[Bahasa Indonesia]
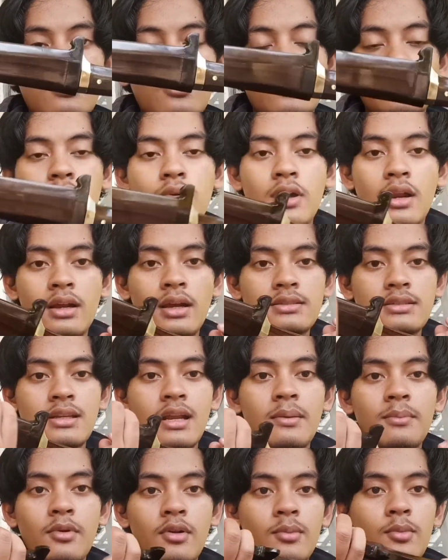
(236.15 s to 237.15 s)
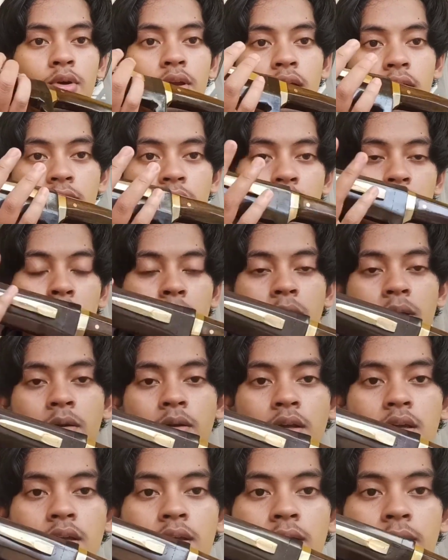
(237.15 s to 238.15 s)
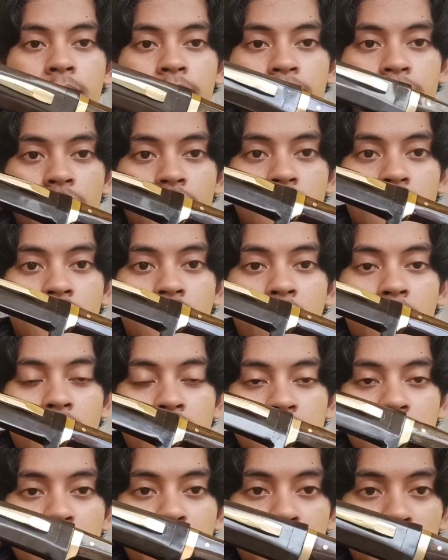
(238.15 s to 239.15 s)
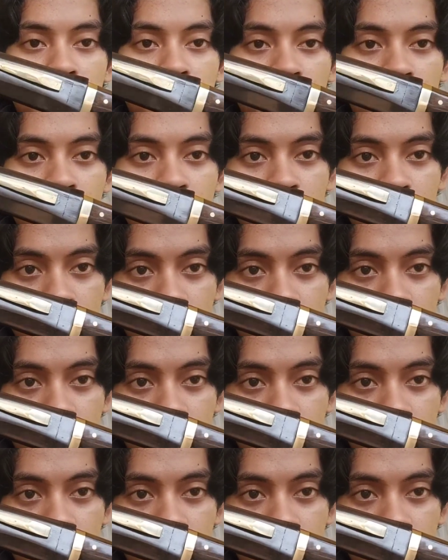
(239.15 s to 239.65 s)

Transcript: untuk harga sedang promo ya teman-teman oke okay? terima kasih teman-teman